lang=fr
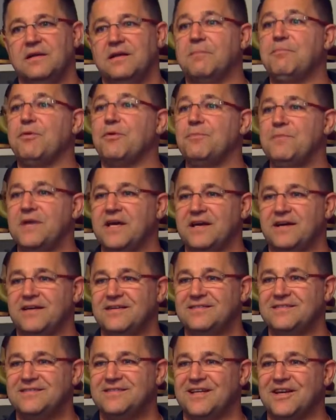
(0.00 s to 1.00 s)
La
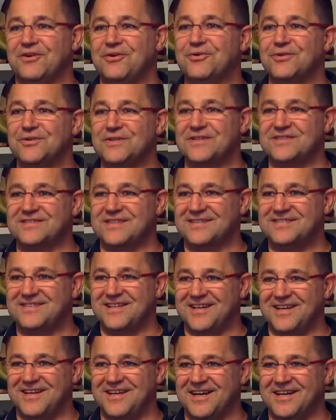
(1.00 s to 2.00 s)
première c'est la reconnaissance
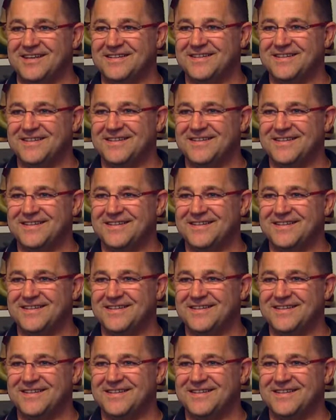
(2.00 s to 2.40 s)
des clients